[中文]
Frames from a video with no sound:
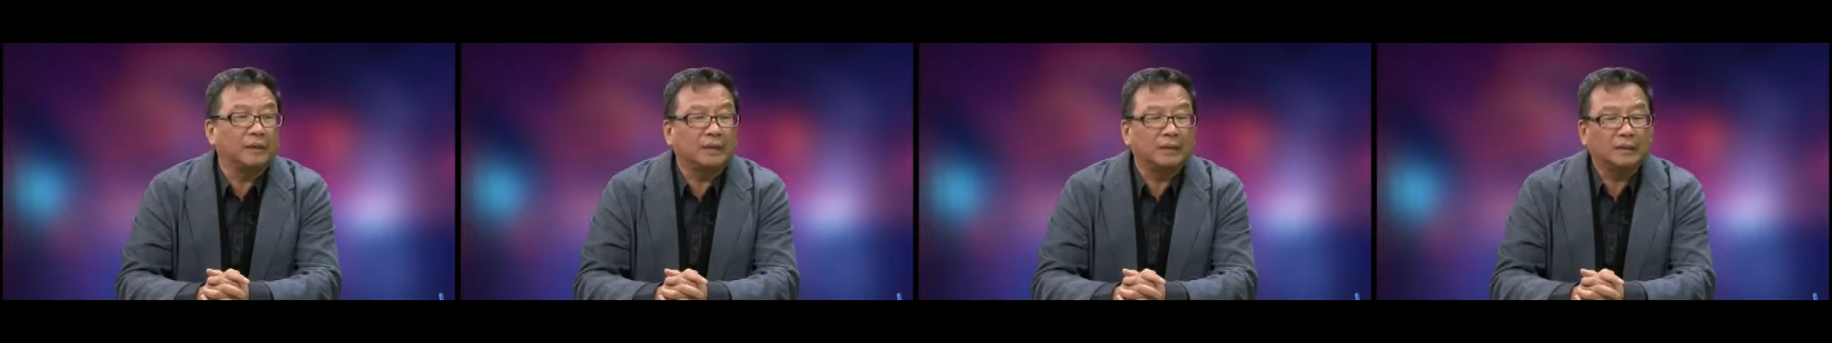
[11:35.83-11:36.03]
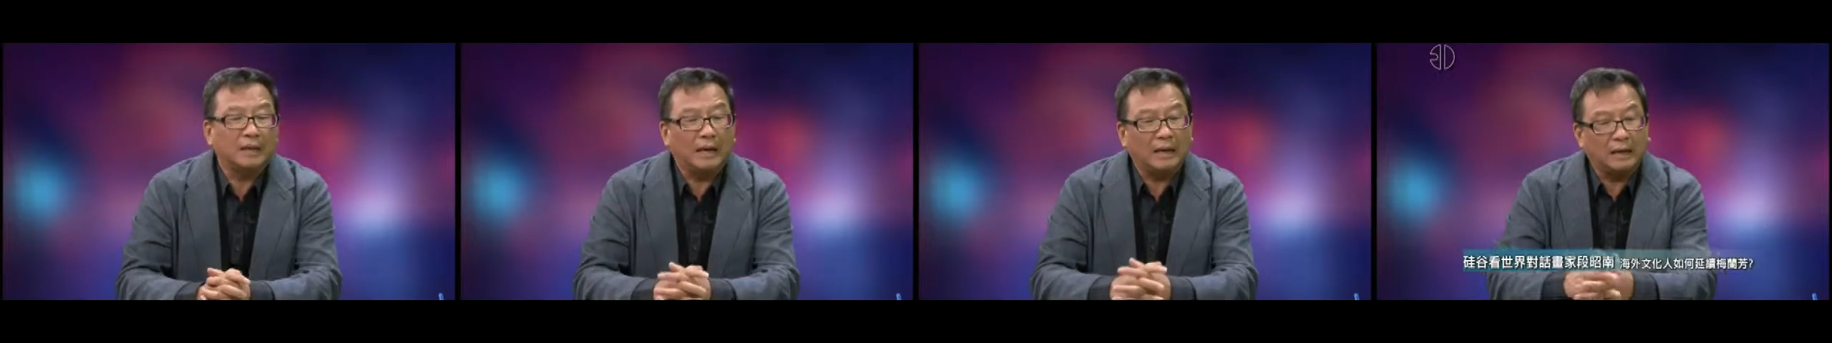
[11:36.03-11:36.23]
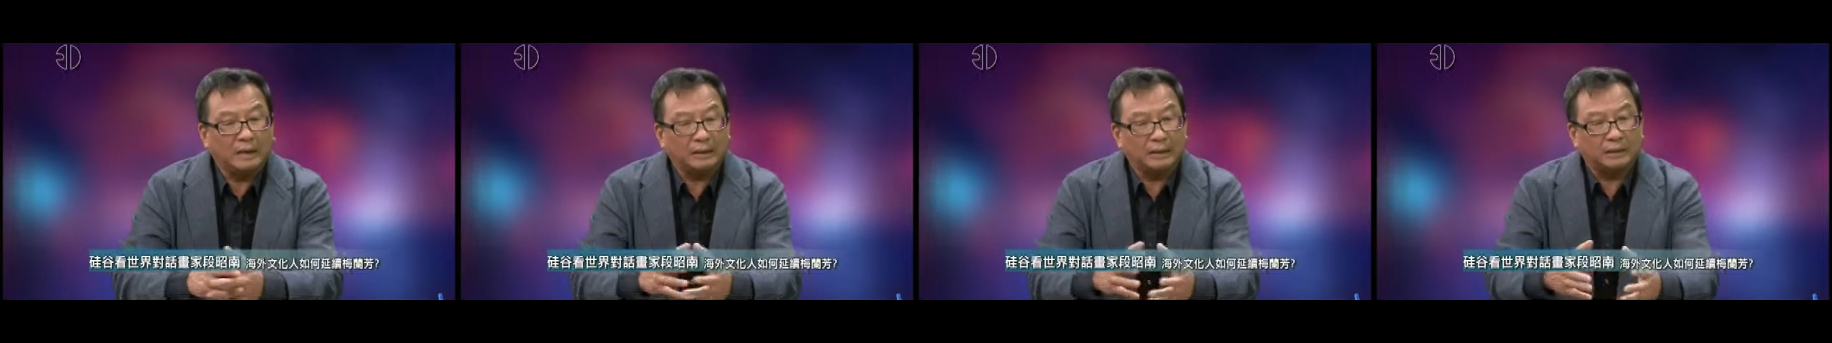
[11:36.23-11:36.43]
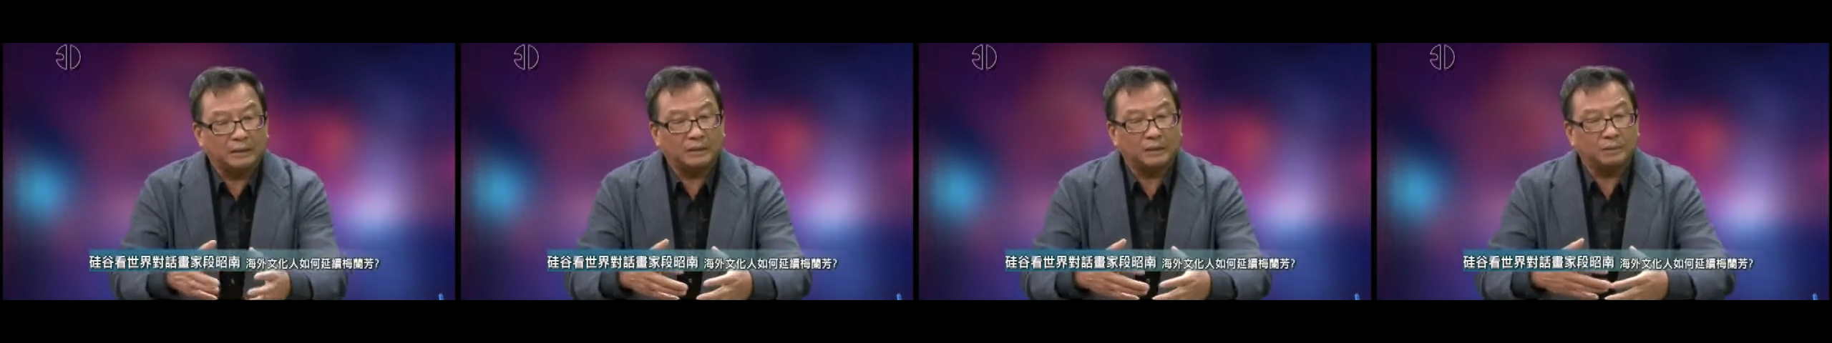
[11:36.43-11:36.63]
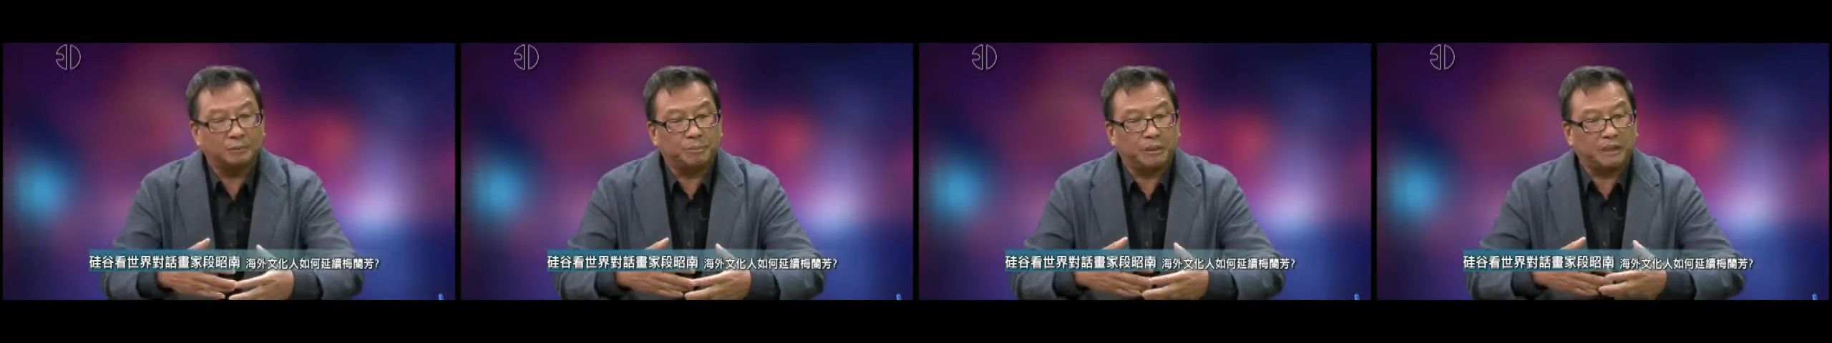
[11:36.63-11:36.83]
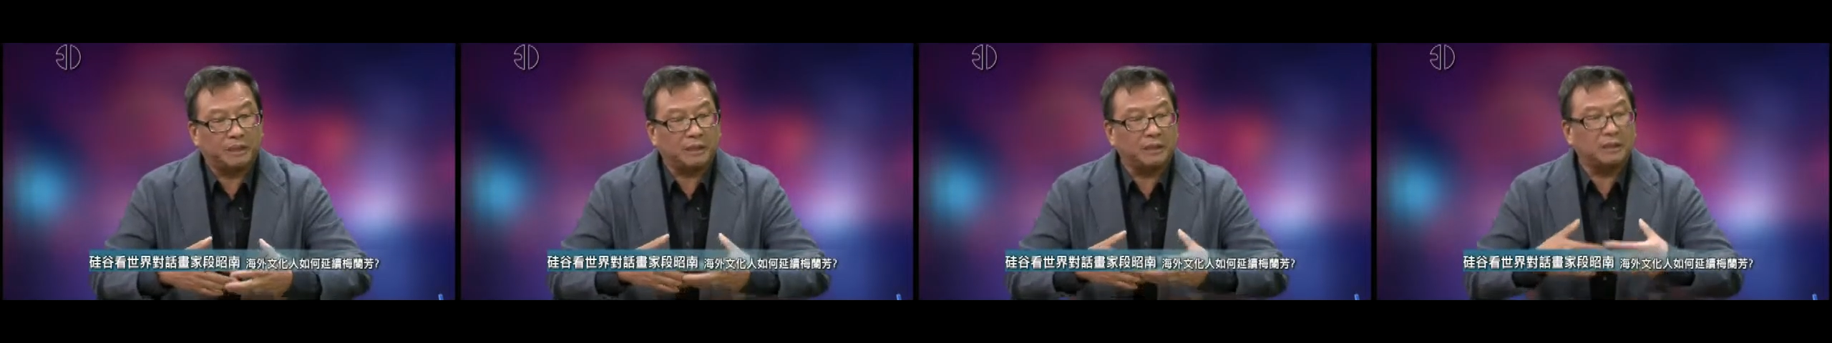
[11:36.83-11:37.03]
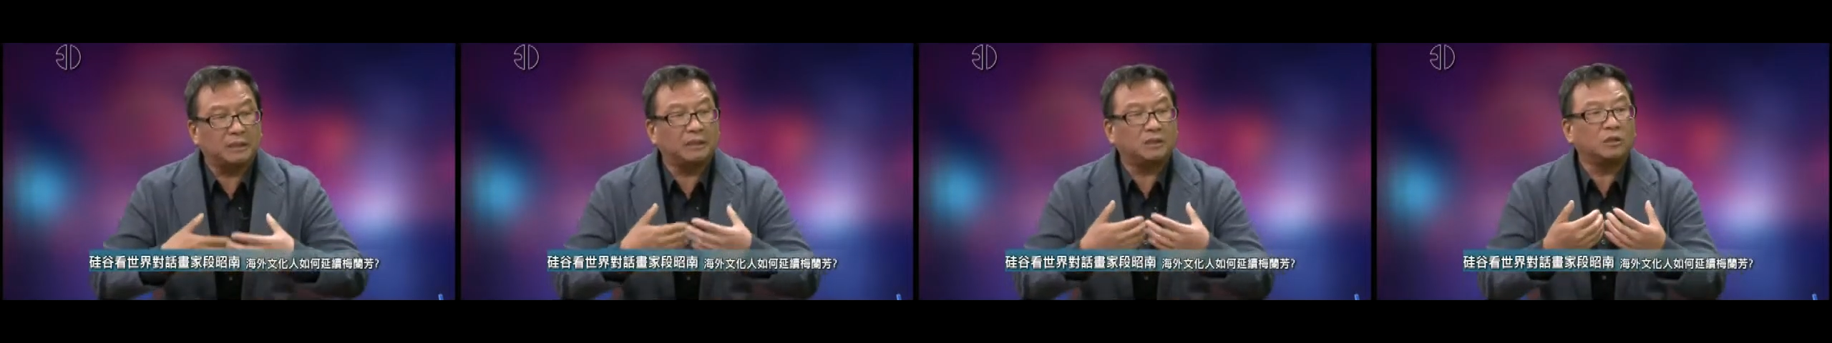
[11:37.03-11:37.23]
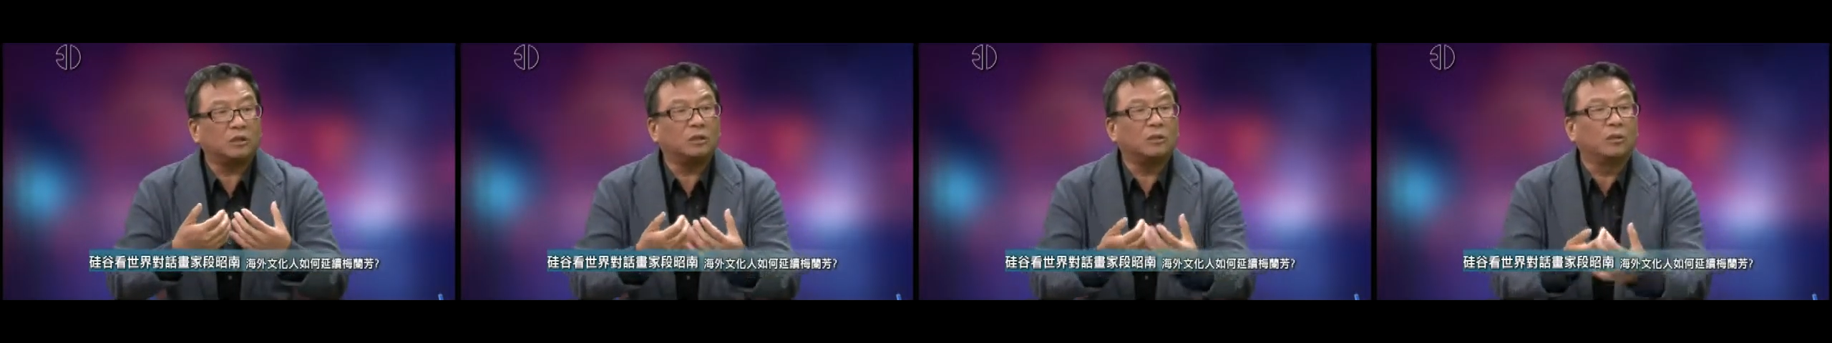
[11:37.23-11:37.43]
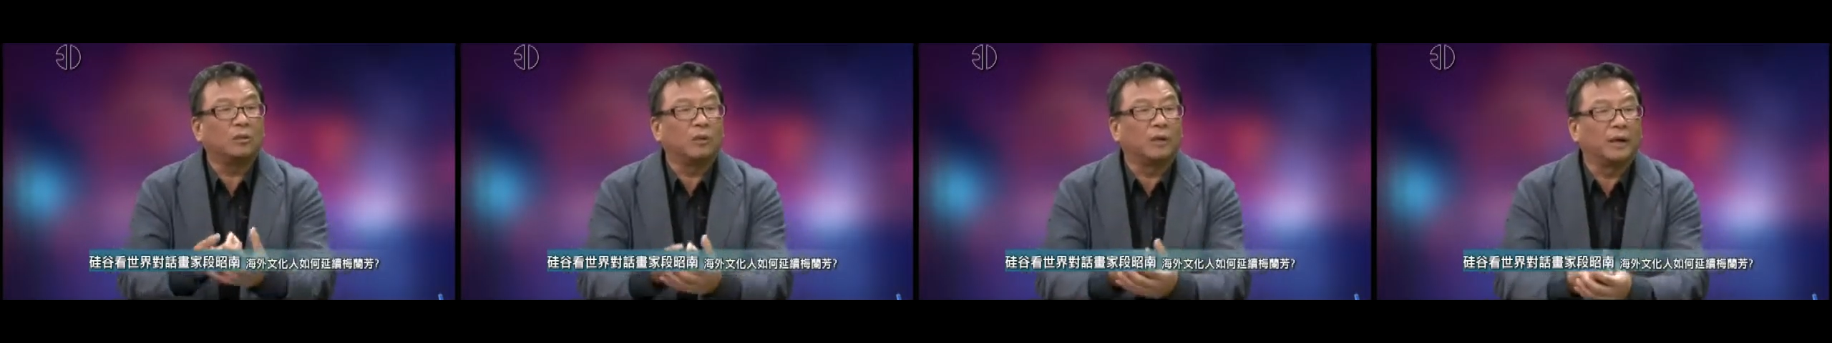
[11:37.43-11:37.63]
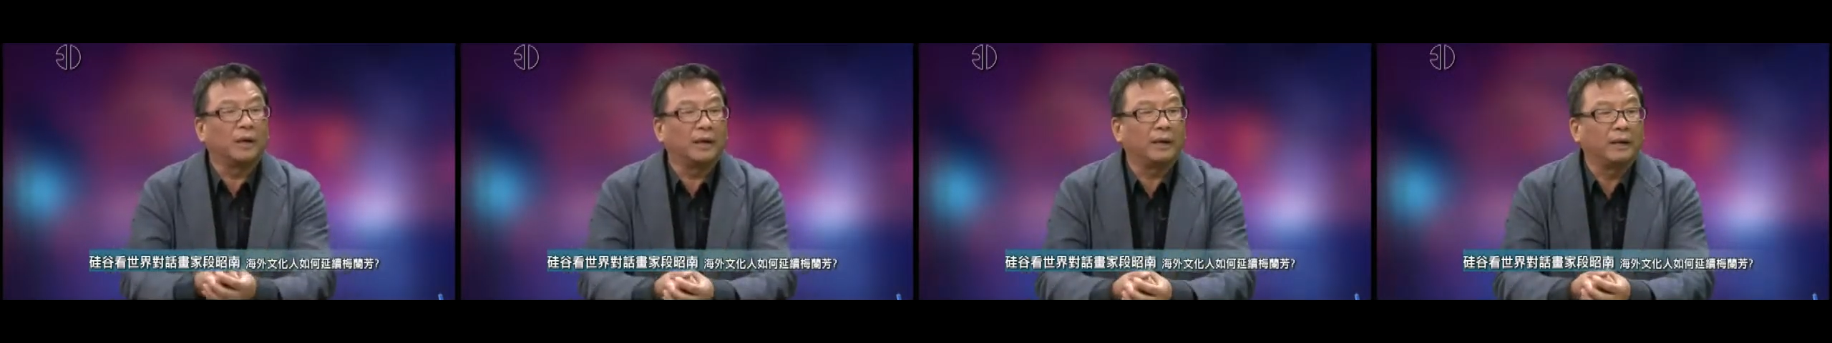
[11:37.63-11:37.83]
他大量的就把它吸收
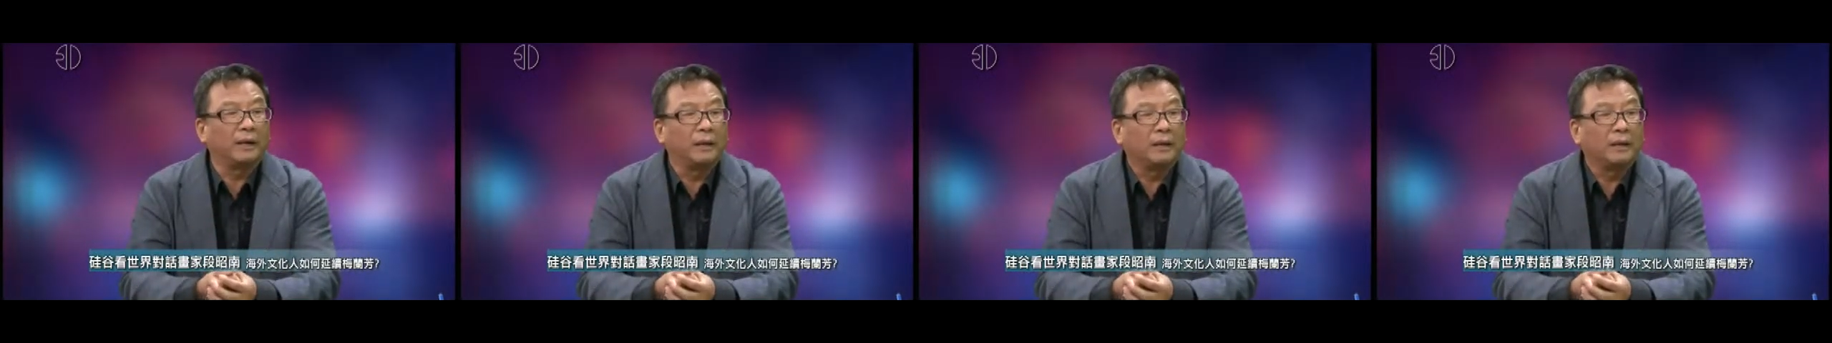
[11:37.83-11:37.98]
过来，